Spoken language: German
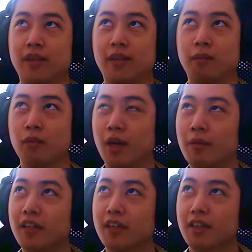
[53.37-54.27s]
im Prime
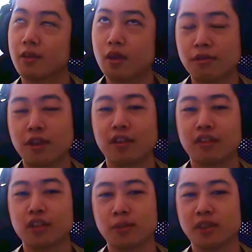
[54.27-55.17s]
League die Qualifiers
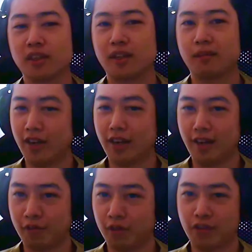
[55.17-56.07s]
gespielt haben. Dann
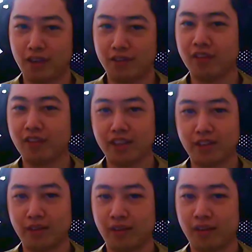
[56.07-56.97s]
haben wir uns qualifiziert und